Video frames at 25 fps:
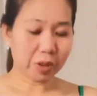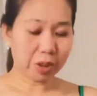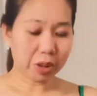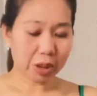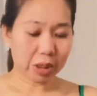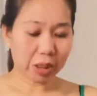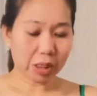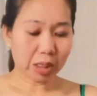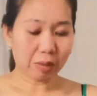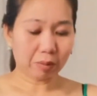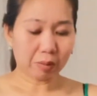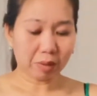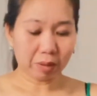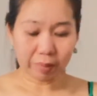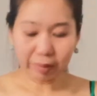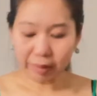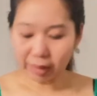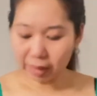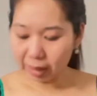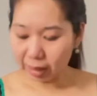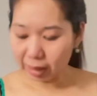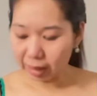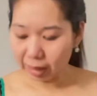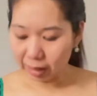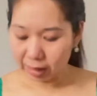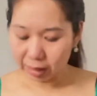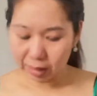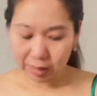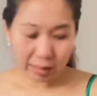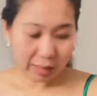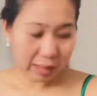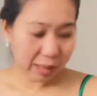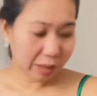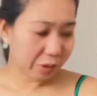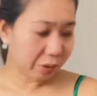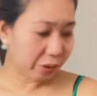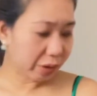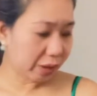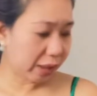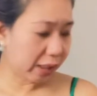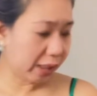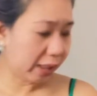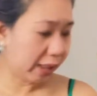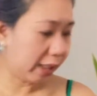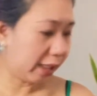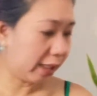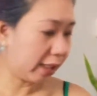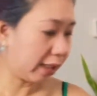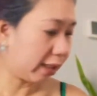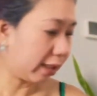silang magbigay. Hindi ko talaga
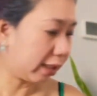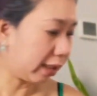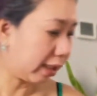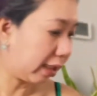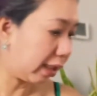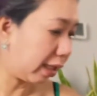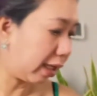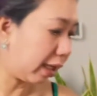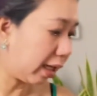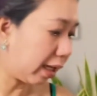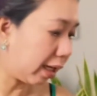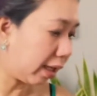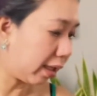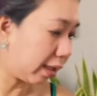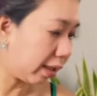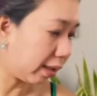yan tatanggihan.